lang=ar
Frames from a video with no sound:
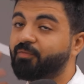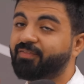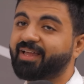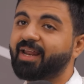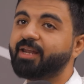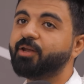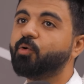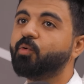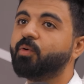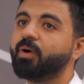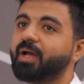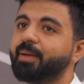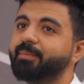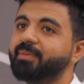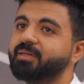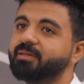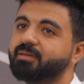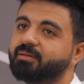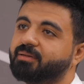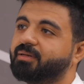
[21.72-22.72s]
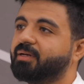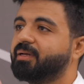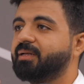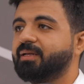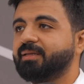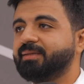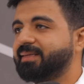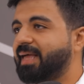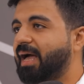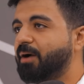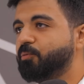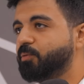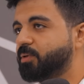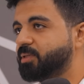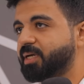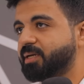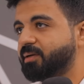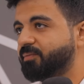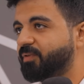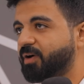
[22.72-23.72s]
هو الفكره ان هو كمان آه، آه،
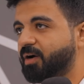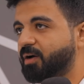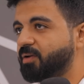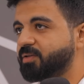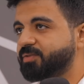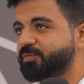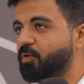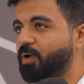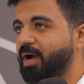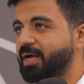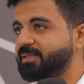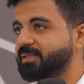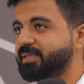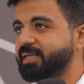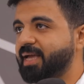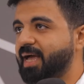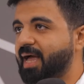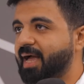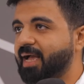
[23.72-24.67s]
اتعود يعني فخلاص هو حاسس ان هي